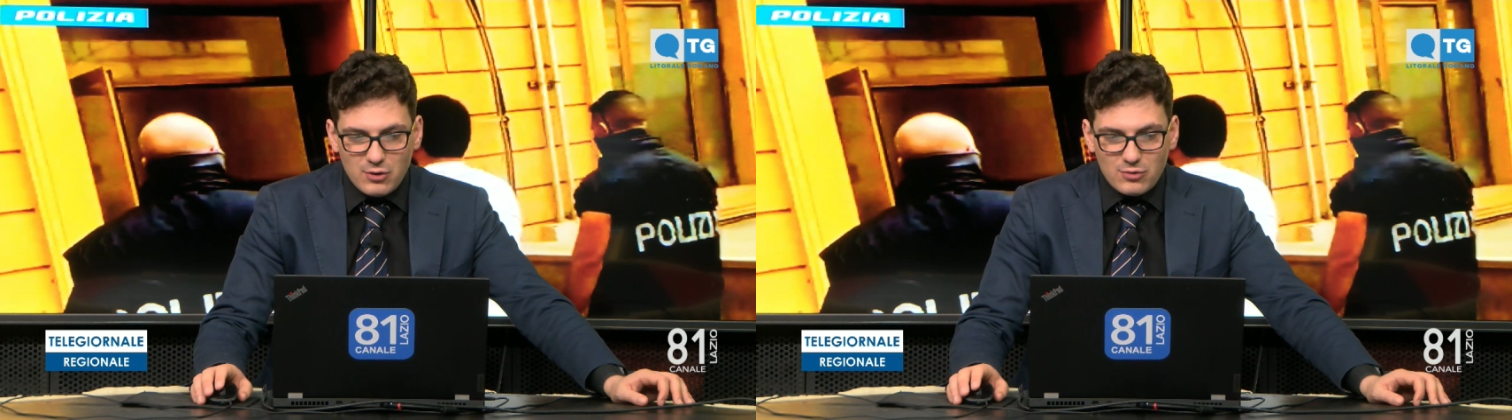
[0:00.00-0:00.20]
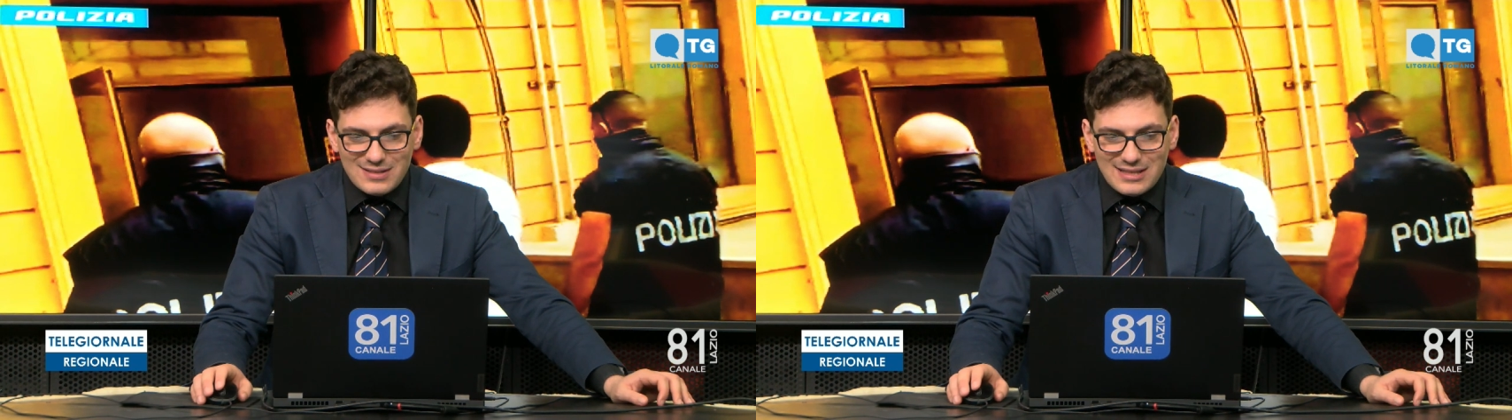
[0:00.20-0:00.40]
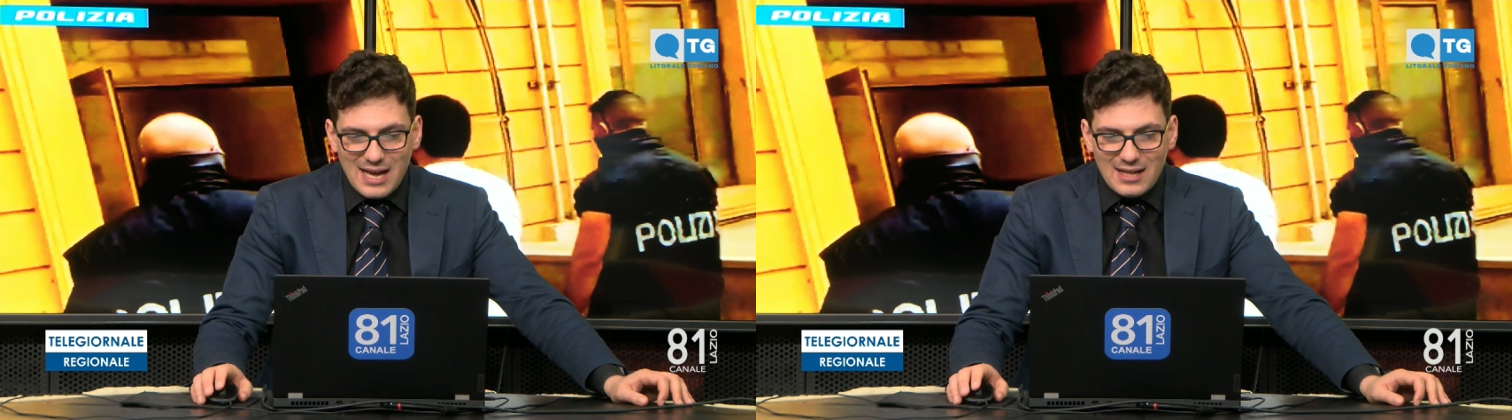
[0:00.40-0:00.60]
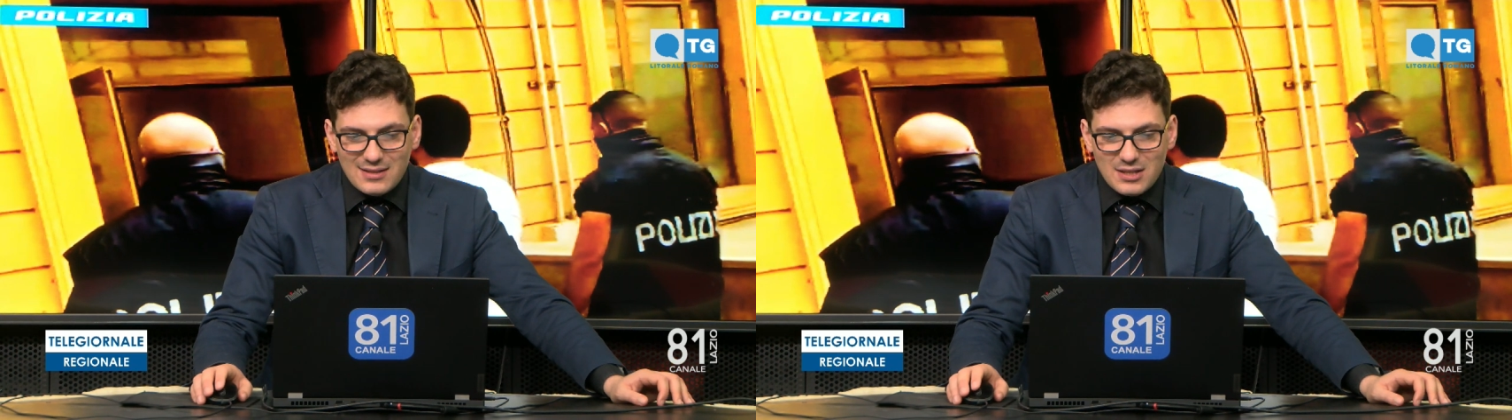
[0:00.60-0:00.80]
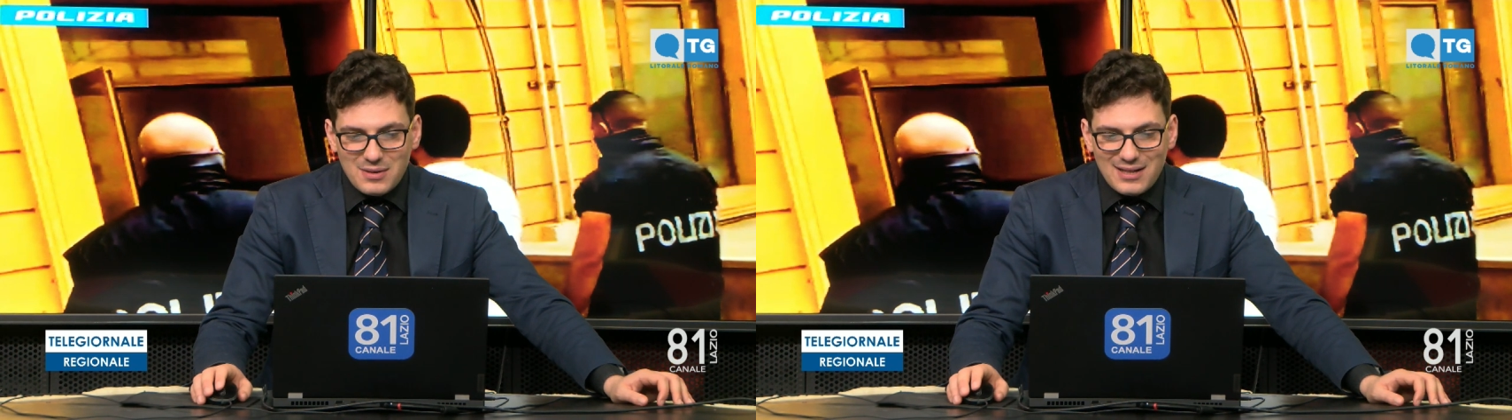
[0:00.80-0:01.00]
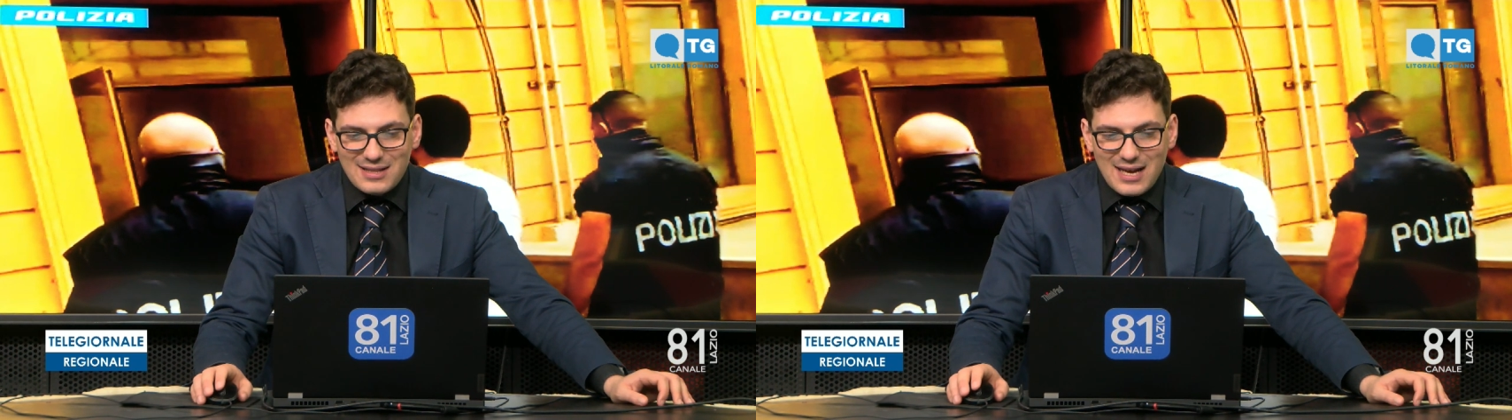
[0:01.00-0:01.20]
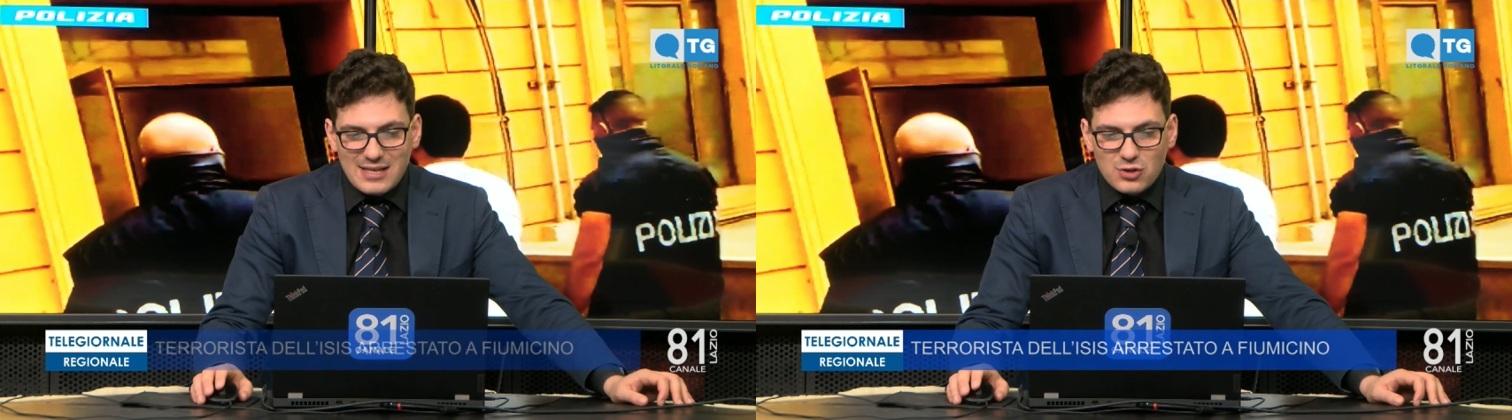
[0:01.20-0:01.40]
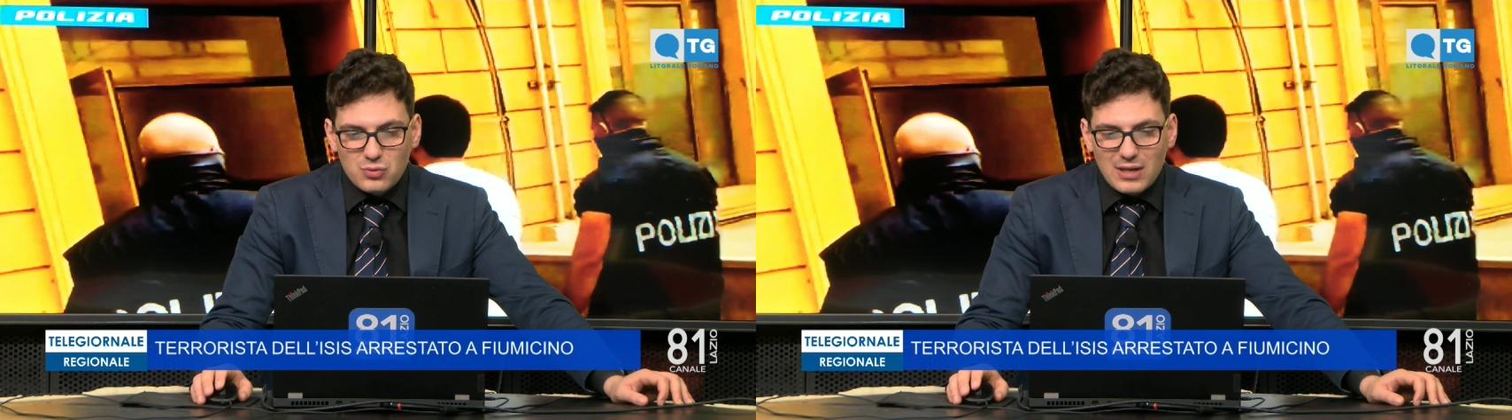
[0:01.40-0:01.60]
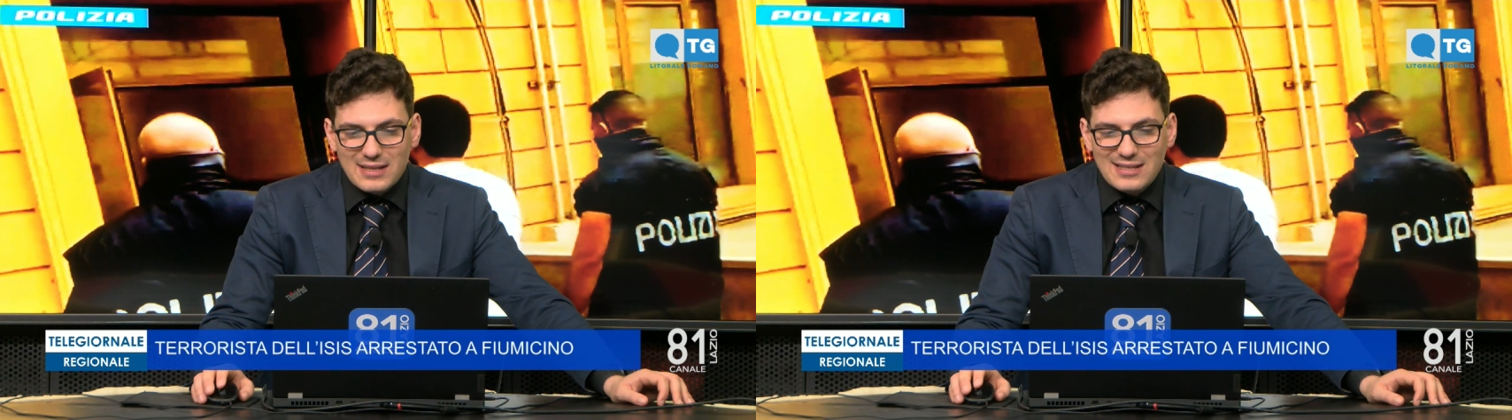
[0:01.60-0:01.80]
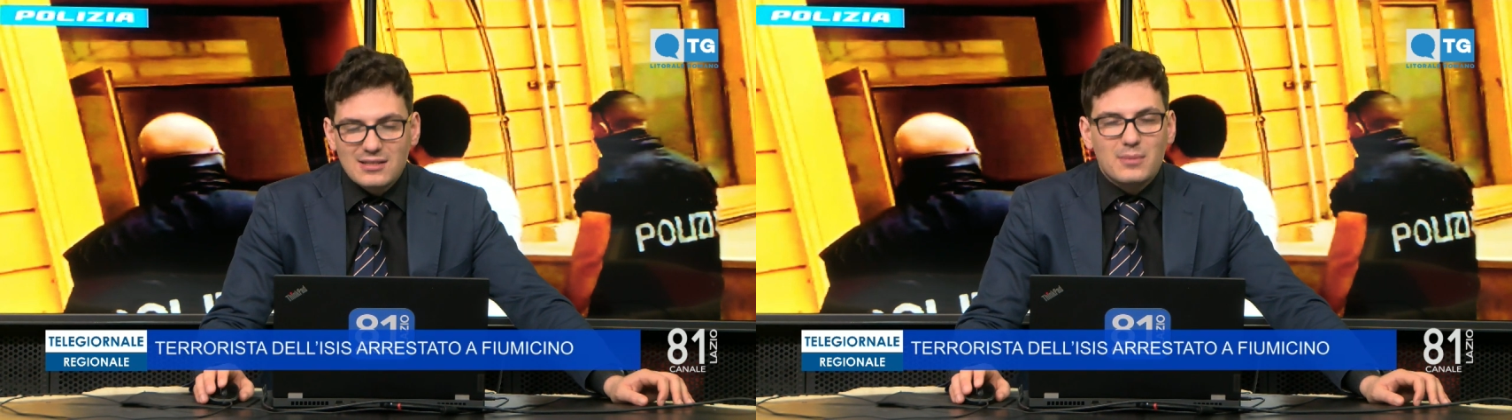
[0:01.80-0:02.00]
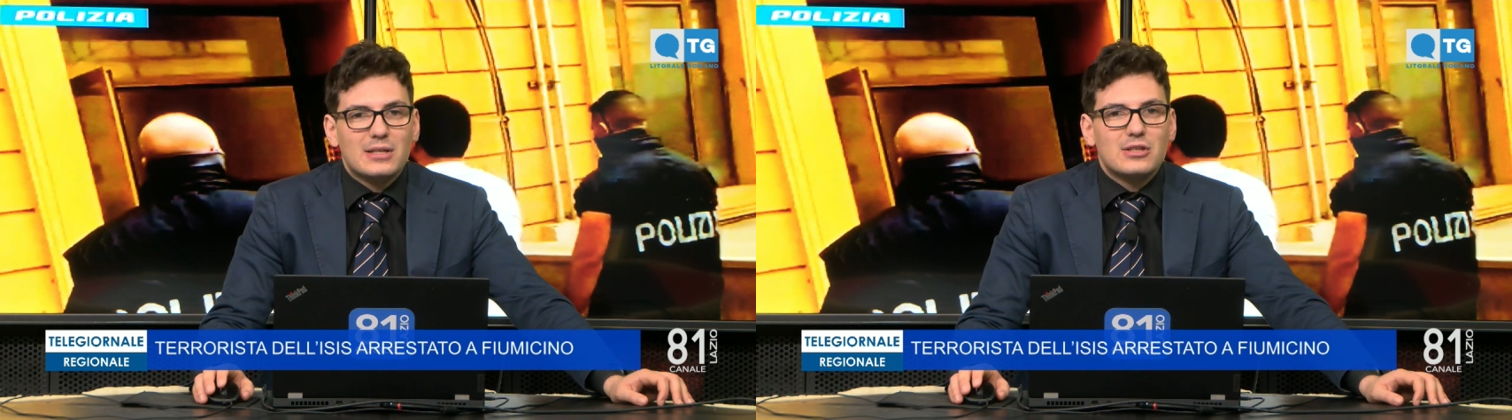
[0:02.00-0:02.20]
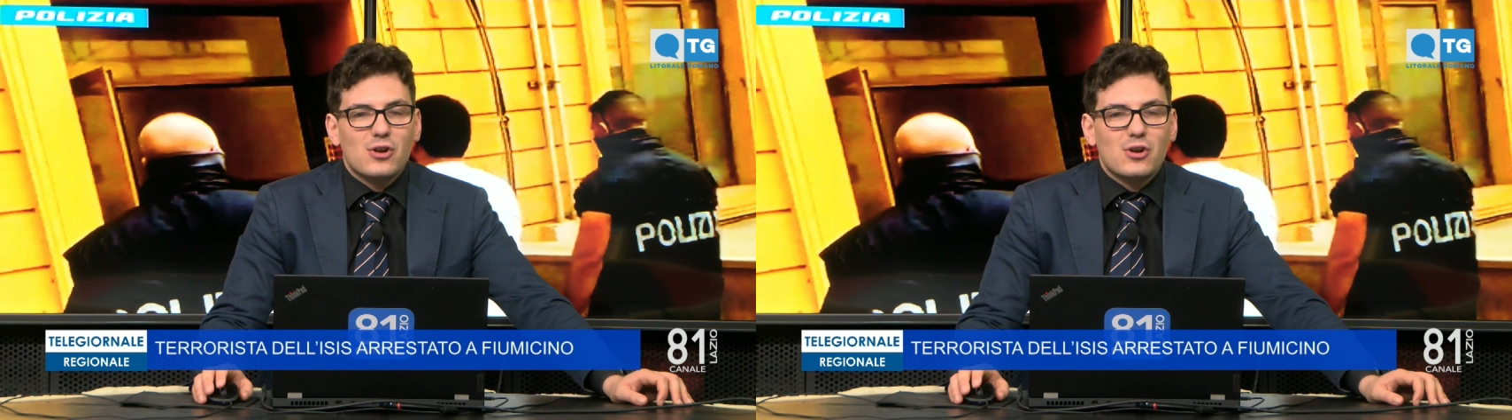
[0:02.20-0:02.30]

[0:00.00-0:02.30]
in contanti e una taglia sulla testa per